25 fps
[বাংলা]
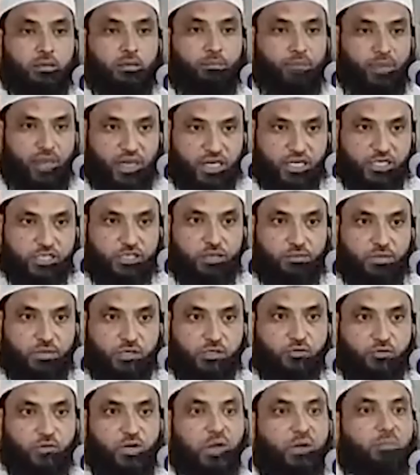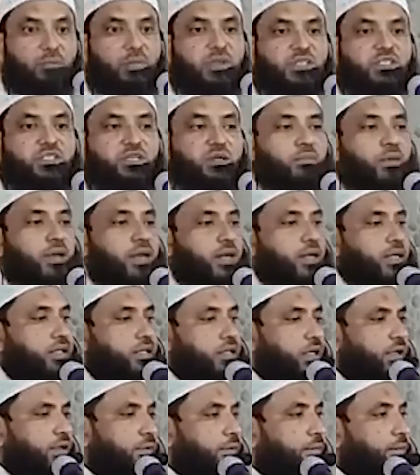বিয়াল্লিশ নম্বর সুরার পাঁচ নম্বর
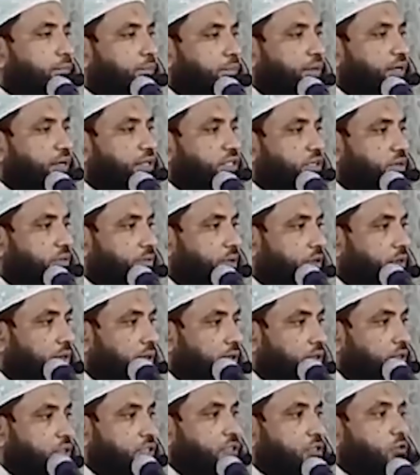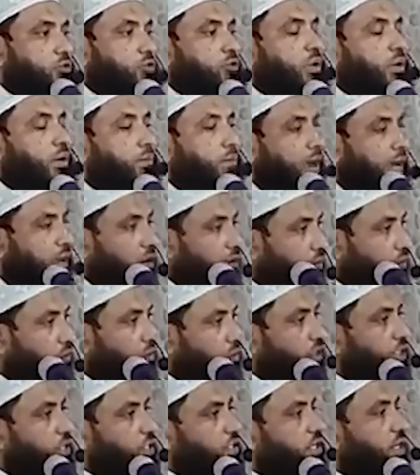আয়তে পেয়ে যাবেন যে তোমরা ভালো
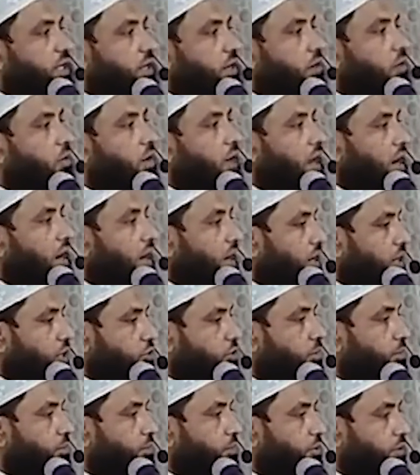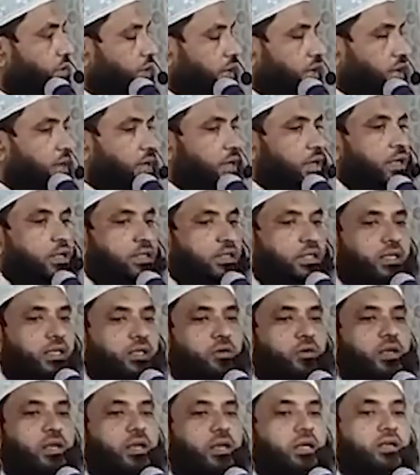করে জেনে রাখো আল্লাহর সম্পর্কে তিনি
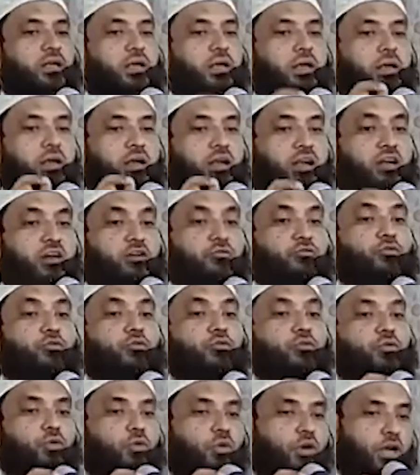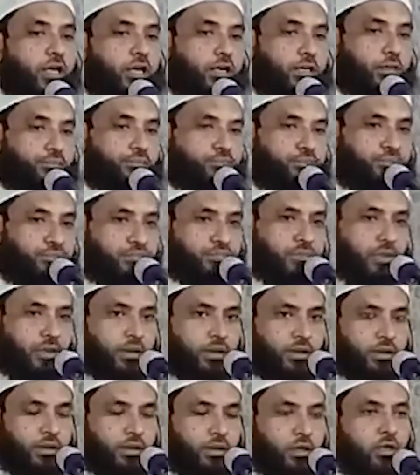হলেন গফুরুর রাহিম
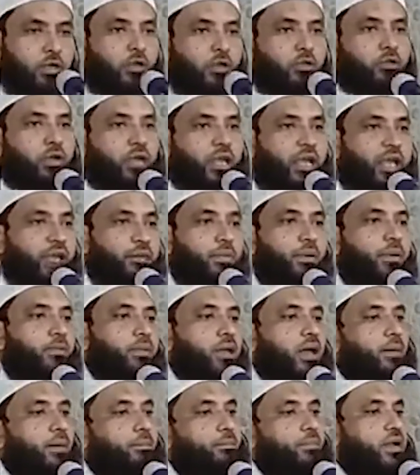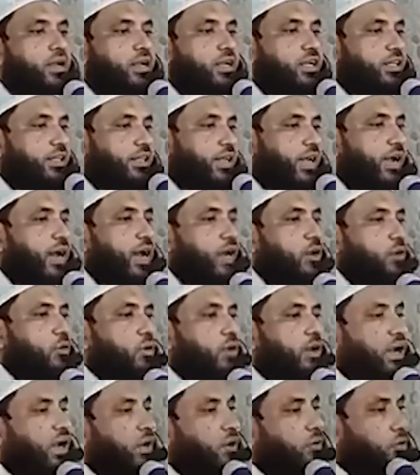তো এইভাবে আপনাকে দেখানোর
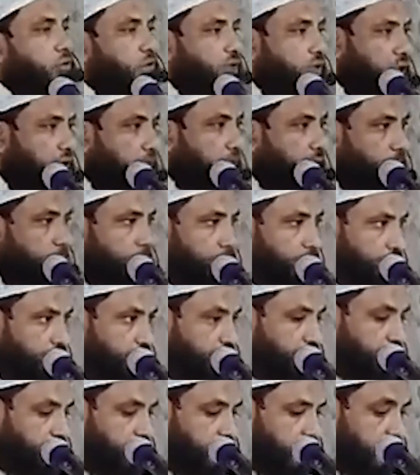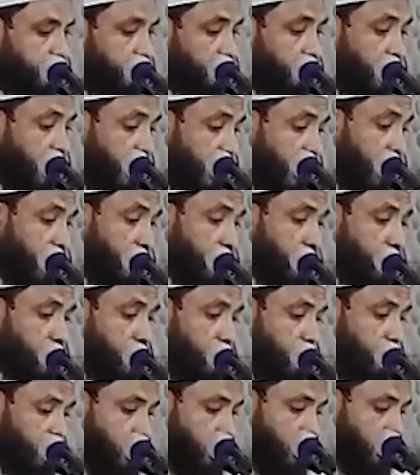কারণ কি কারণটা
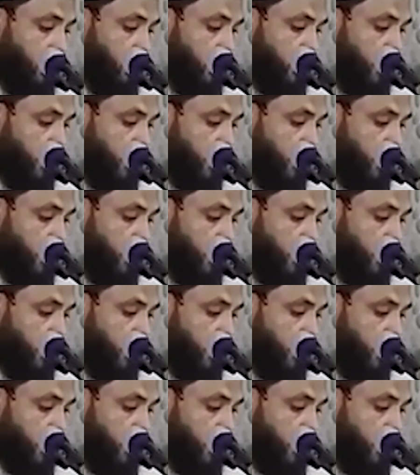হলো